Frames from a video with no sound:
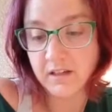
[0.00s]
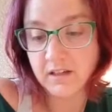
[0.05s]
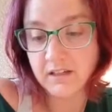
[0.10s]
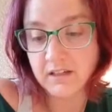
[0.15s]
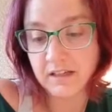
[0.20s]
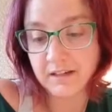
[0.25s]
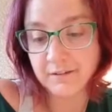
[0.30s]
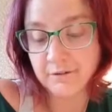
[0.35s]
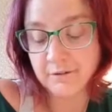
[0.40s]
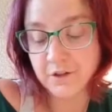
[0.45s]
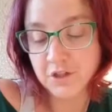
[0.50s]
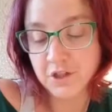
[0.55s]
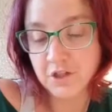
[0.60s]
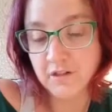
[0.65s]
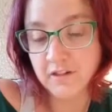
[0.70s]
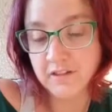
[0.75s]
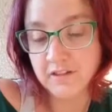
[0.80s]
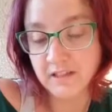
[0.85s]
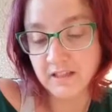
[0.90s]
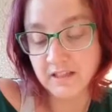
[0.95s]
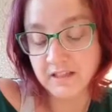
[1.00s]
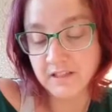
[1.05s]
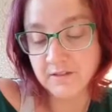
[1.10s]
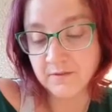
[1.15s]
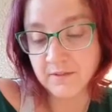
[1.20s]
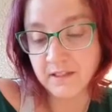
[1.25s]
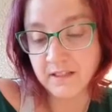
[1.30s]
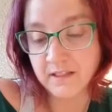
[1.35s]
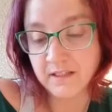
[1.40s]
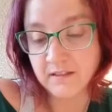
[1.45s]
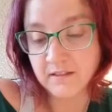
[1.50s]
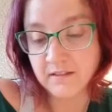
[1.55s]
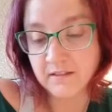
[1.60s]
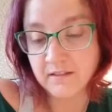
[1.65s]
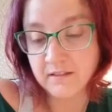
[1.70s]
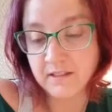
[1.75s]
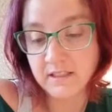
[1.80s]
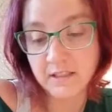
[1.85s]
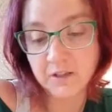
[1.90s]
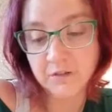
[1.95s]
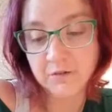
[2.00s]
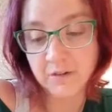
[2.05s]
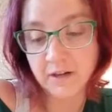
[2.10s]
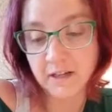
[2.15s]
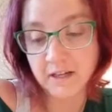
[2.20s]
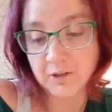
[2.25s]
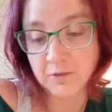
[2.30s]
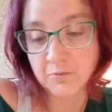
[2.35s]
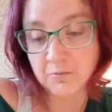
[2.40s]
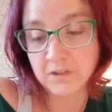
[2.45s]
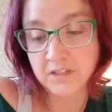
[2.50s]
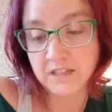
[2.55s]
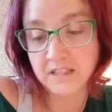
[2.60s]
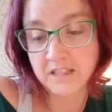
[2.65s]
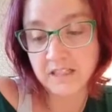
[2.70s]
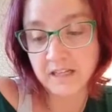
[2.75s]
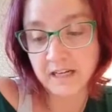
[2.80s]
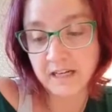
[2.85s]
Dann verschloss ich es wieder. Tief atmete ich